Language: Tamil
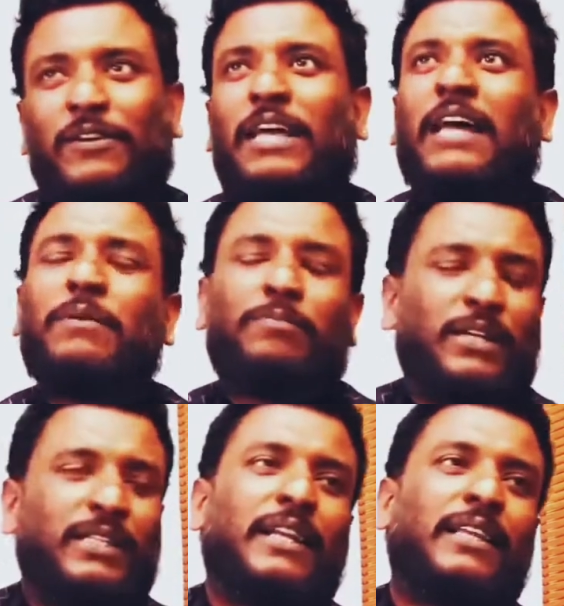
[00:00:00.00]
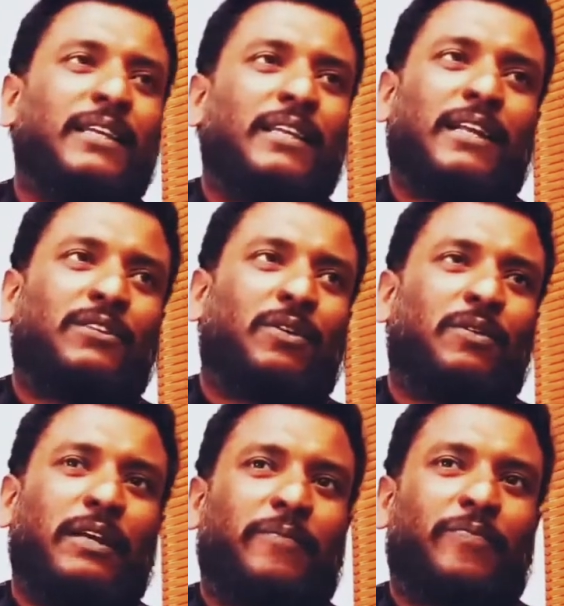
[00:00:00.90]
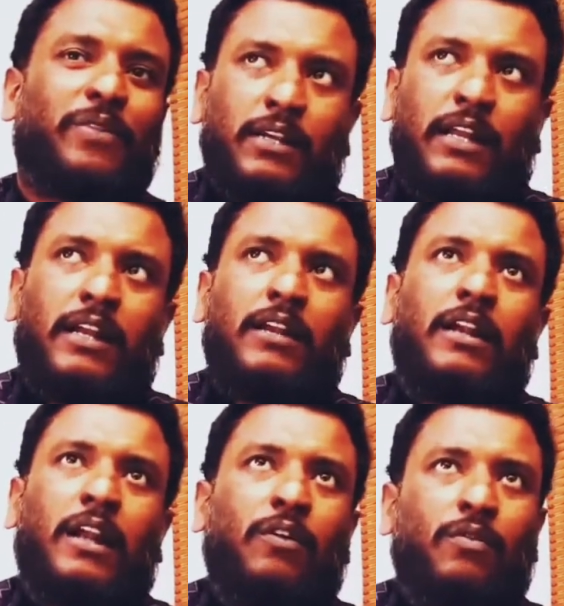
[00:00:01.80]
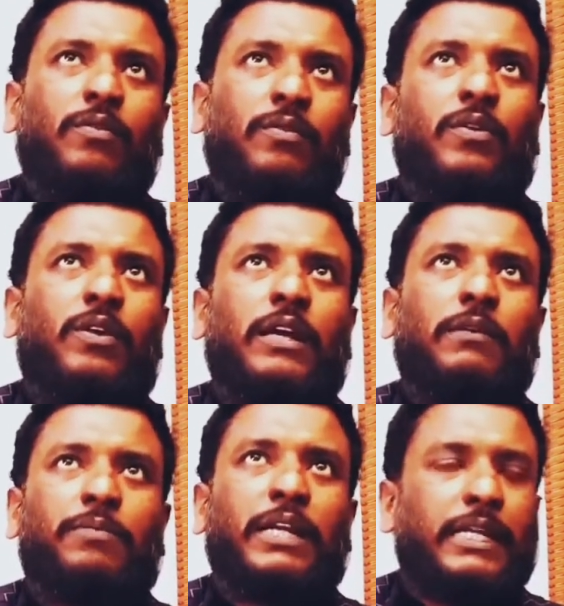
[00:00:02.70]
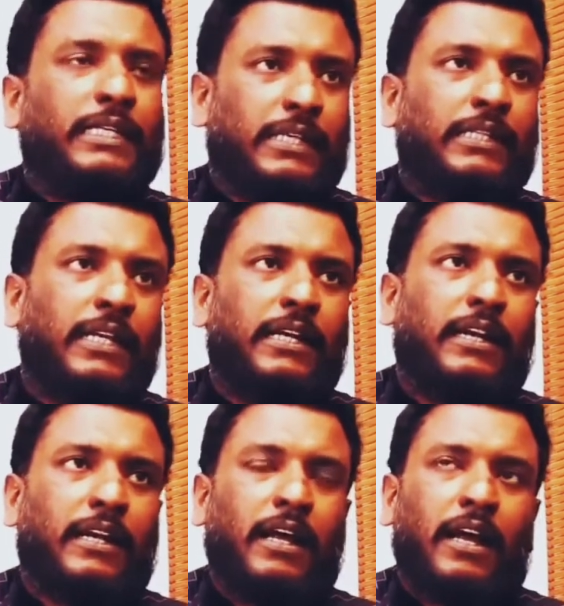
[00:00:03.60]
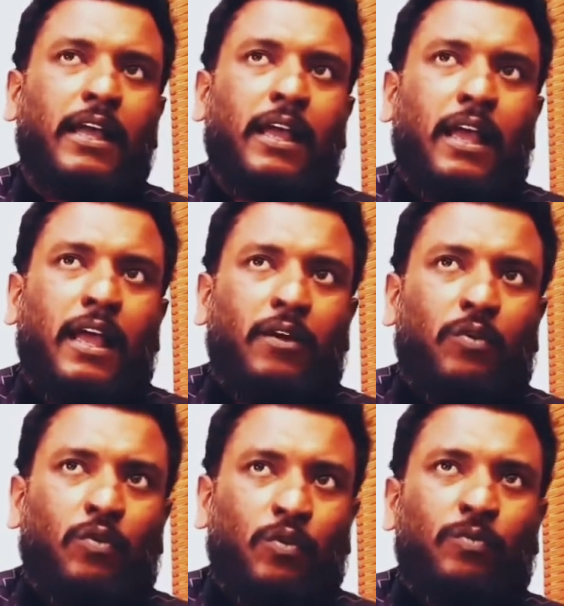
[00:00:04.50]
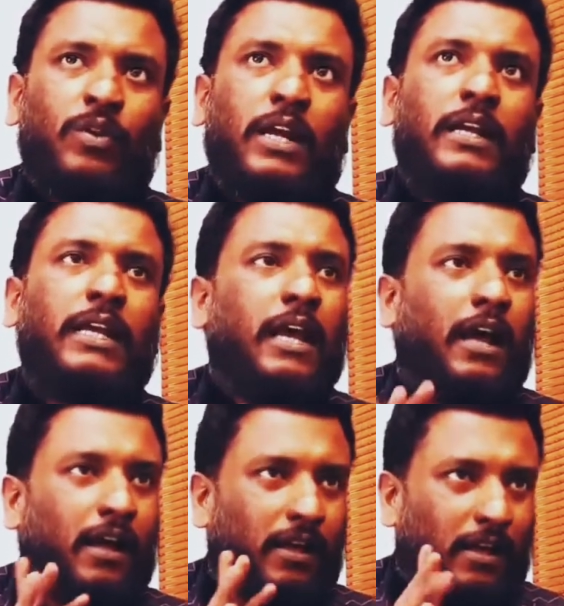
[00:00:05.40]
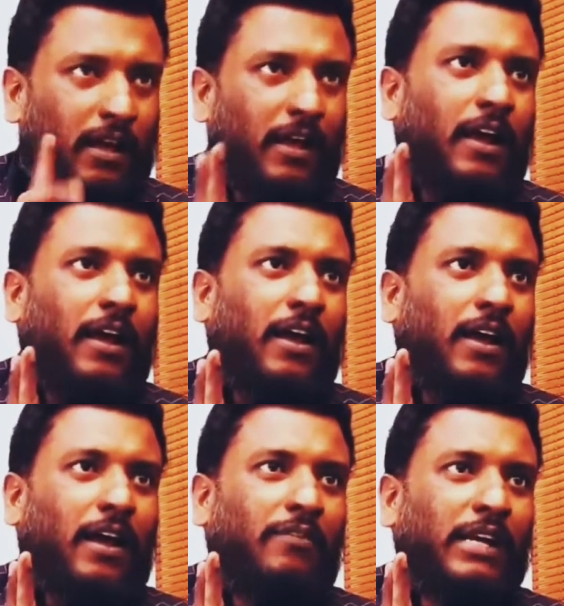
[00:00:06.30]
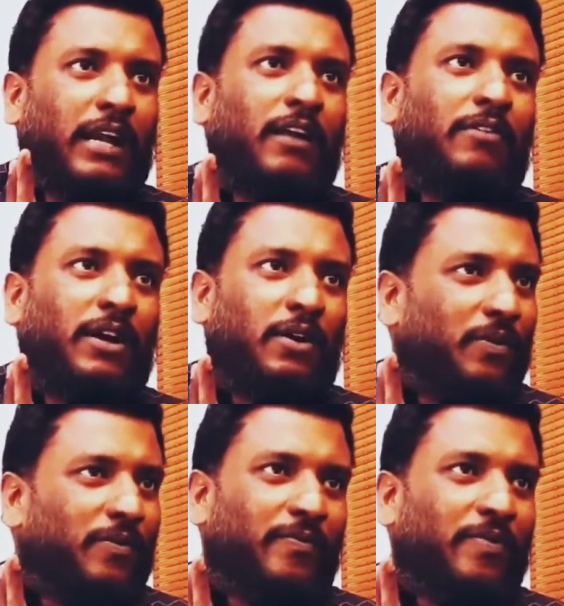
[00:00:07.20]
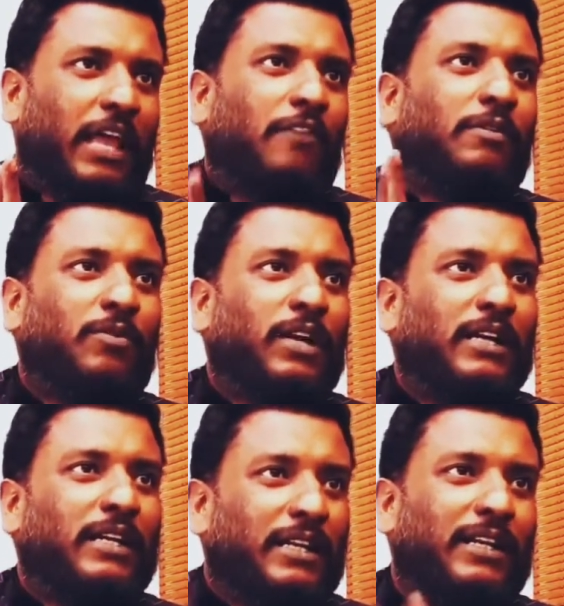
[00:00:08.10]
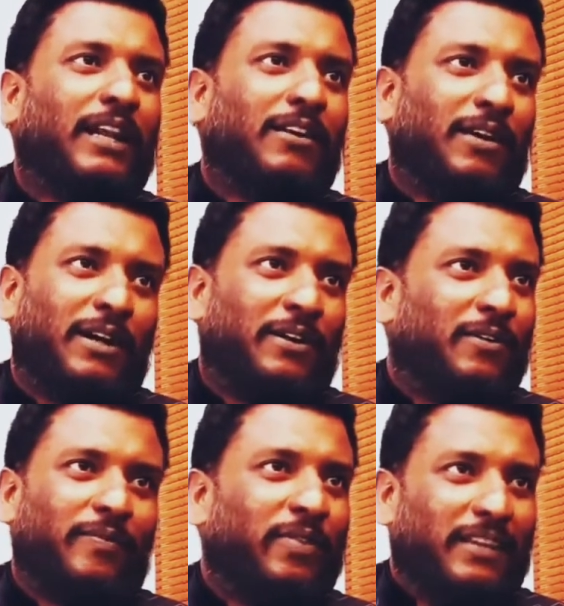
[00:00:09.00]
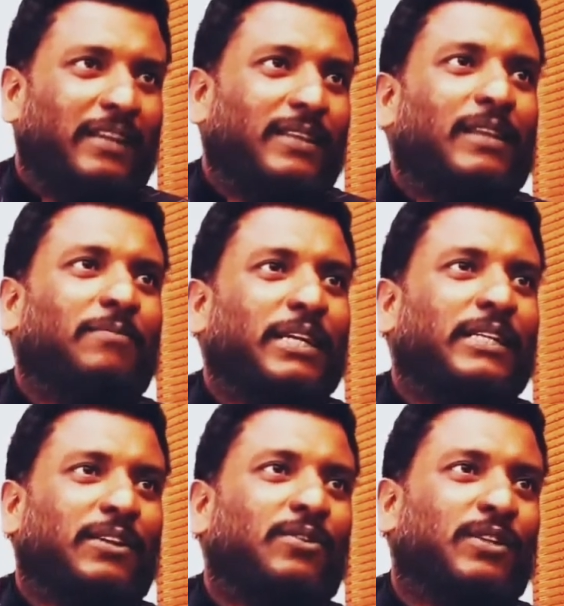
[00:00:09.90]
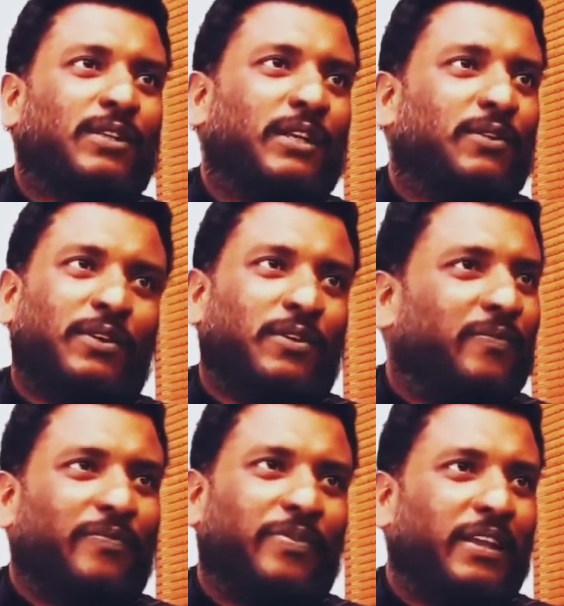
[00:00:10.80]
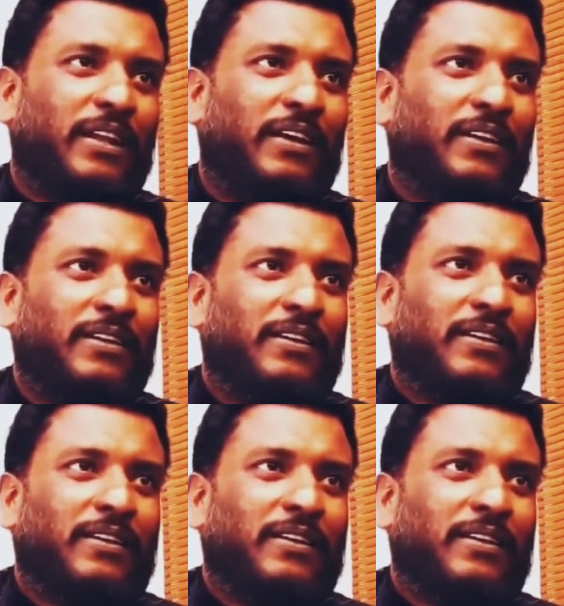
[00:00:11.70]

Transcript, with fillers: ஸோ யாருமே பிரிஞ்சிடாதீங்கன்னு தான் நான் சொல்லுவேன் ஆக்சுவலாக லவ்வோட பெரிய சக்ஸஸ் என்னென்னா உன் முன்னாடி அவள் நல்லா வாழணும் அவன் முன்னாடி நீ நல்லா வாழணும் நான் இதுதான் பெரிய சந்தோஷத்தையே கொடுக்கும் இல்லை